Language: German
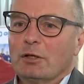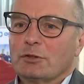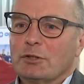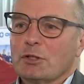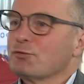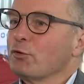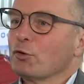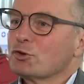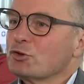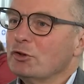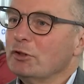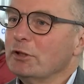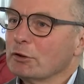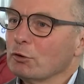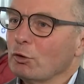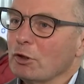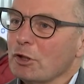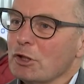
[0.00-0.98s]
das
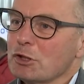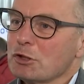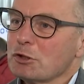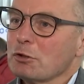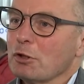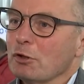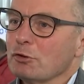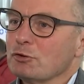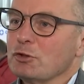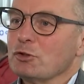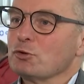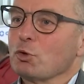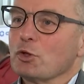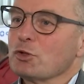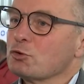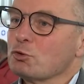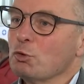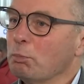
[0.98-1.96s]
funktioniert alles, es ist
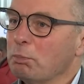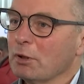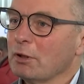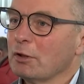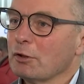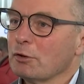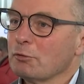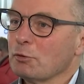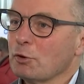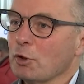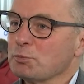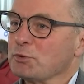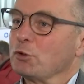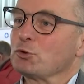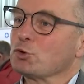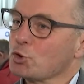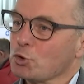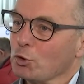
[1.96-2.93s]
alles super, ich habe es
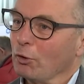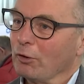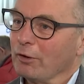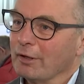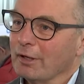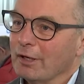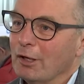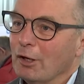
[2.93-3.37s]
eh so schön.